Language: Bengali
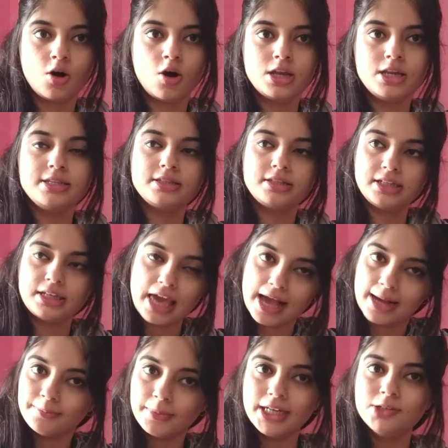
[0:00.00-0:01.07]
অয়েল স্কিন
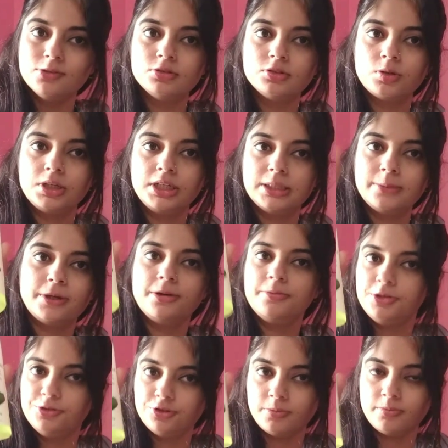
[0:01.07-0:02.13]
একবার ইউজ করে দেখতে পারো
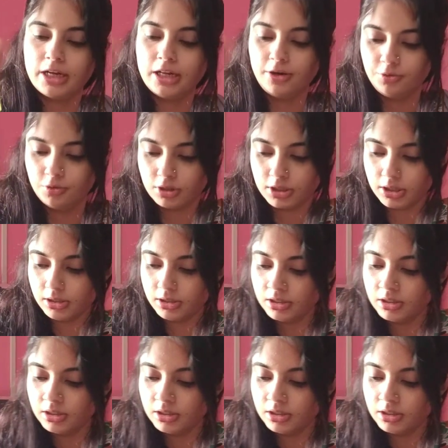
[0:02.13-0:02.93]
ভীষণ ভালো টোনার